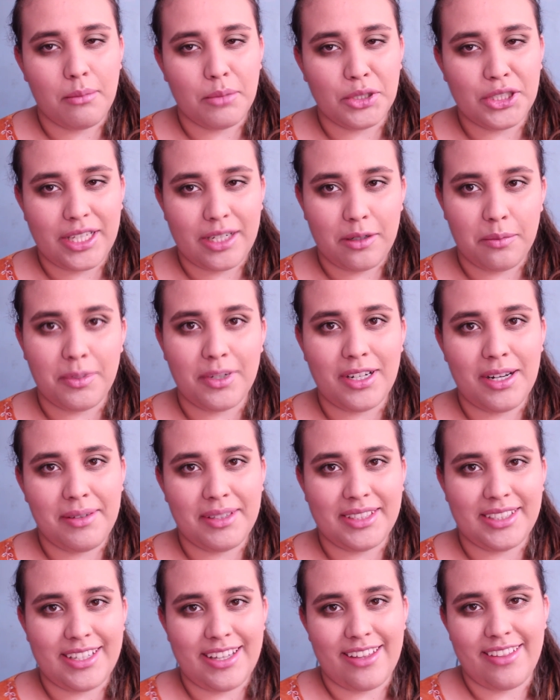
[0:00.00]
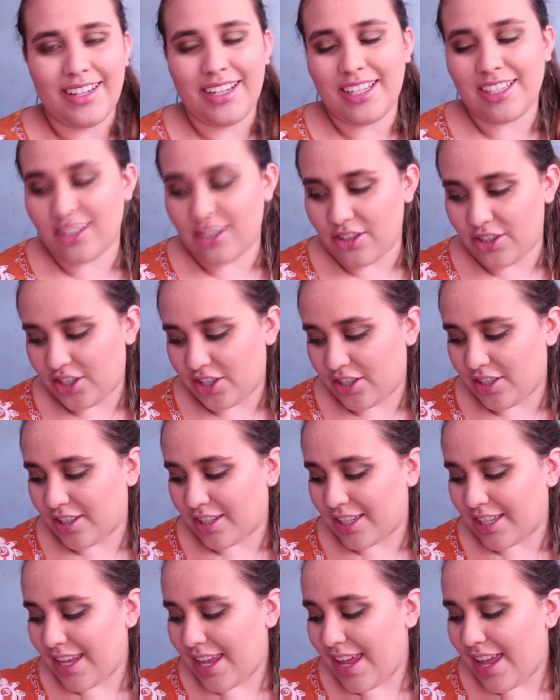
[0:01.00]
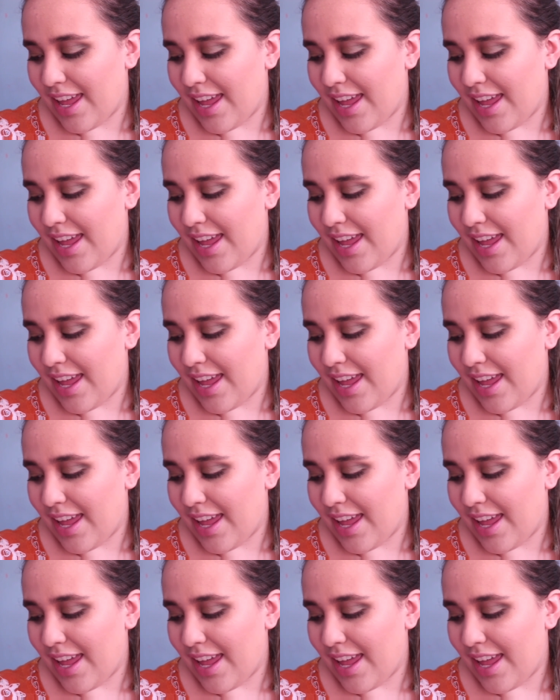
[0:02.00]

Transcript: votaron por la batalla de las cushions.